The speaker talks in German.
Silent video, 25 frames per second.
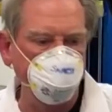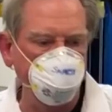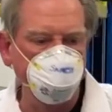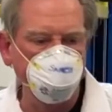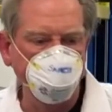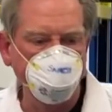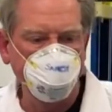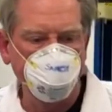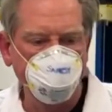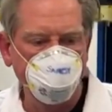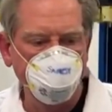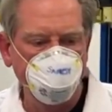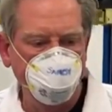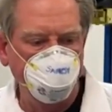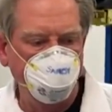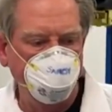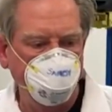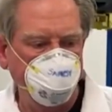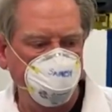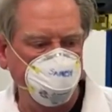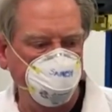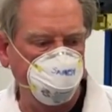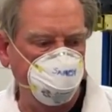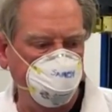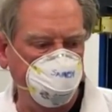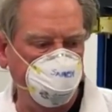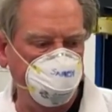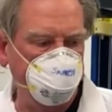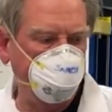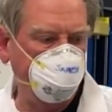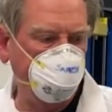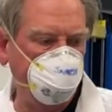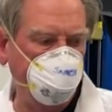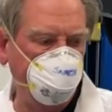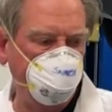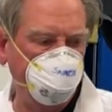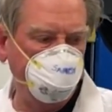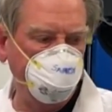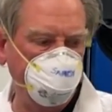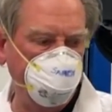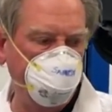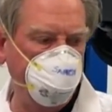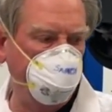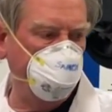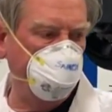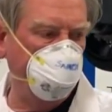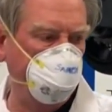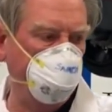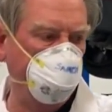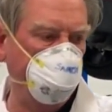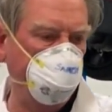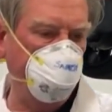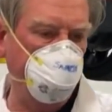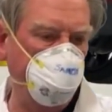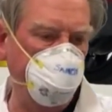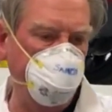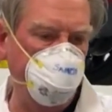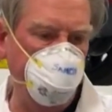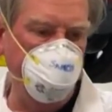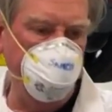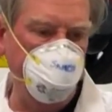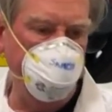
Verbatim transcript: Wir sehen das anhand äh, dieser Aufhängung.